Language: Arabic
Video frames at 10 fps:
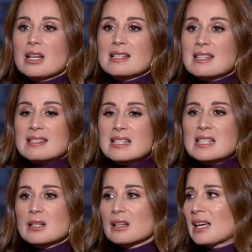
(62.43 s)

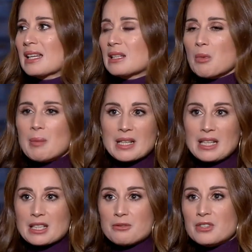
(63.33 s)
اساسيه غيرنا ما بقى
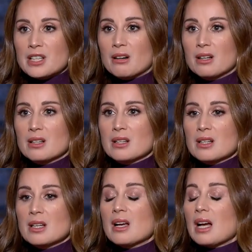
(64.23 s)
يحكي فيها
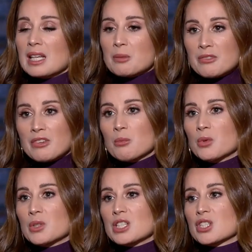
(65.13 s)
انا بفهم
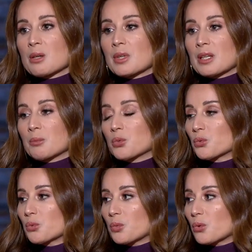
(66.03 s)
هول الشباب و...